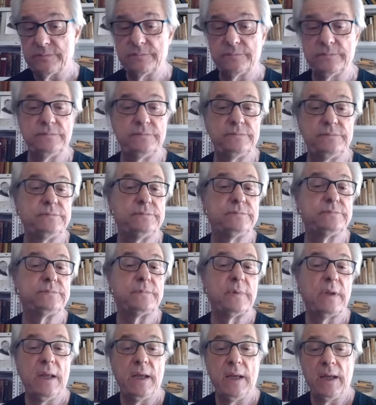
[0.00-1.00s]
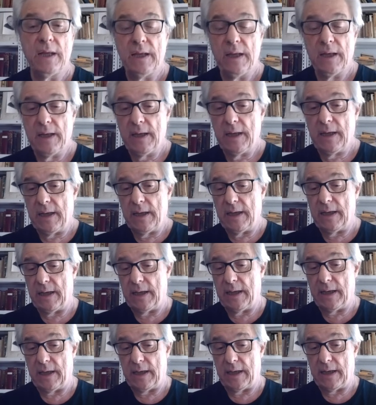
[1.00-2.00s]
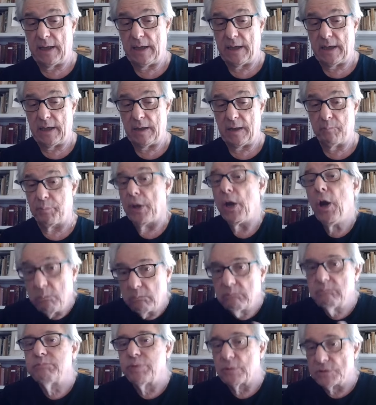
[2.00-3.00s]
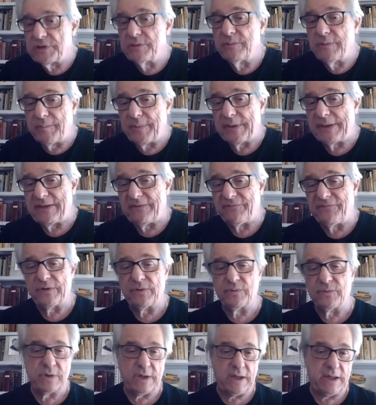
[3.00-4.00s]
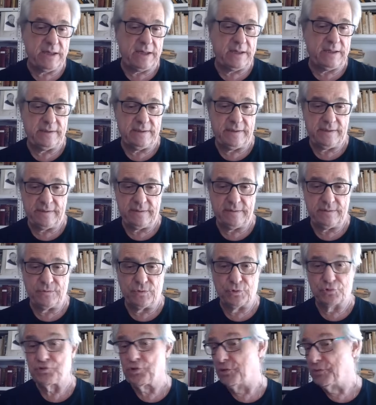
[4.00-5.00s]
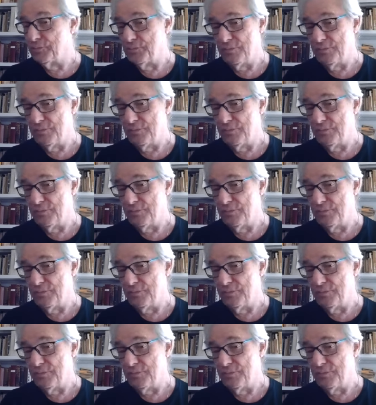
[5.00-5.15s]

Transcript: Mm. Eh, pero posiblemente figure en, no soy